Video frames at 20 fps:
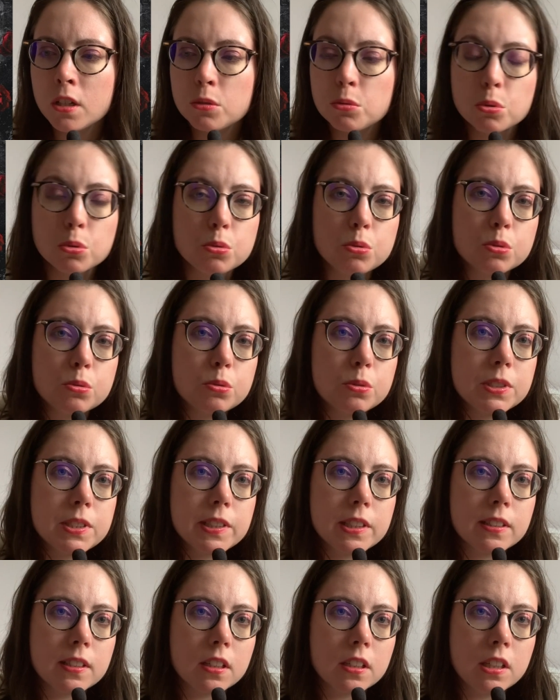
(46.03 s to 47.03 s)
Donc du coup,
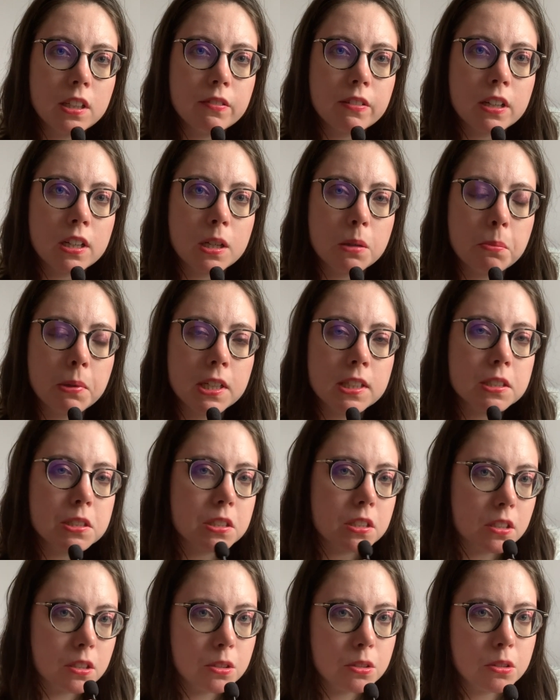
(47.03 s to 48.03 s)
c'est un livre à la
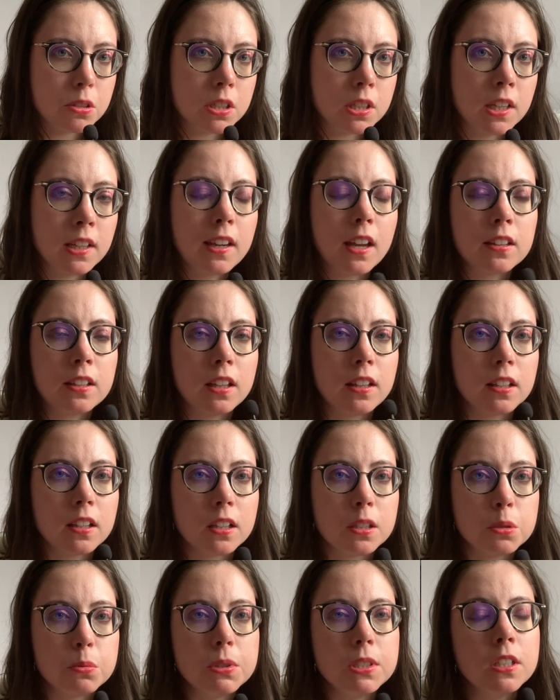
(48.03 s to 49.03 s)
base en anglais qui a été
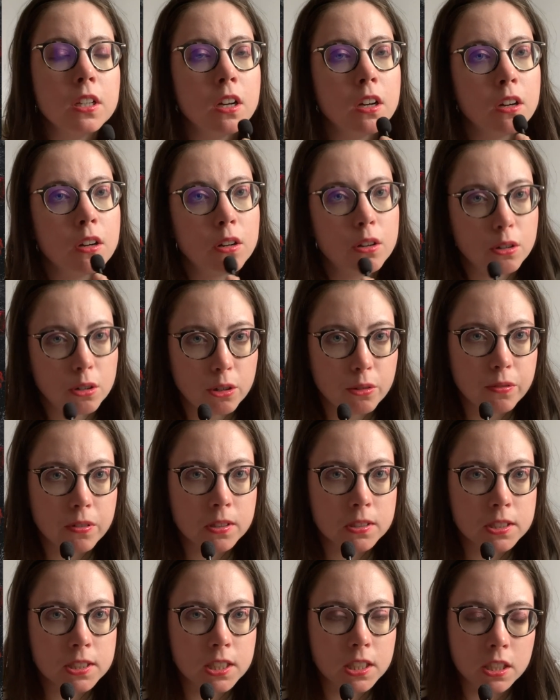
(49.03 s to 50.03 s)
traduit en
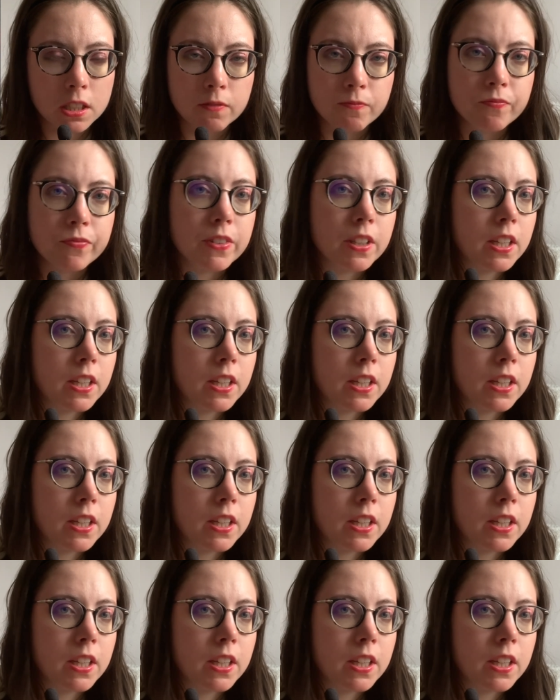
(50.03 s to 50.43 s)
français.